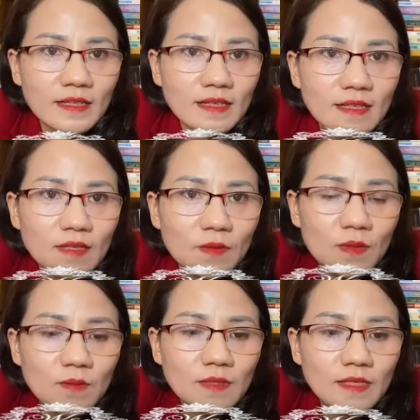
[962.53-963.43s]
thì cái
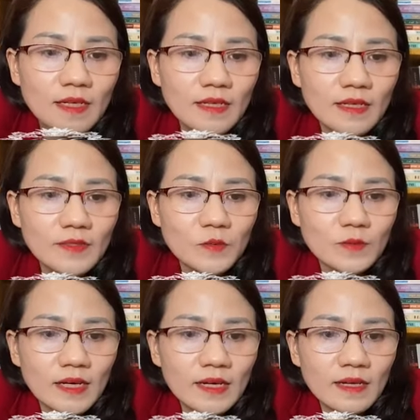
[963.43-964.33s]
điều đầu tiên là
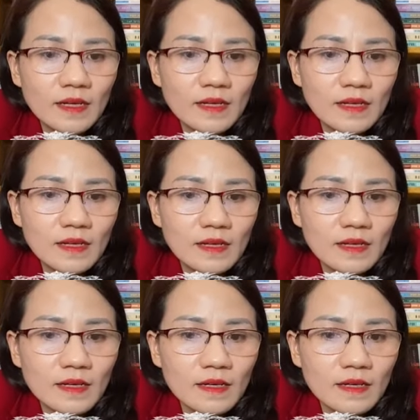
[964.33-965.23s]
chúng ta
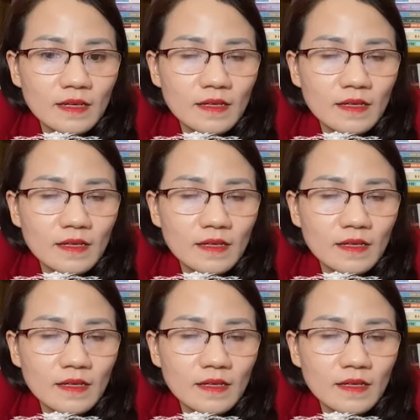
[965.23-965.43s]
à,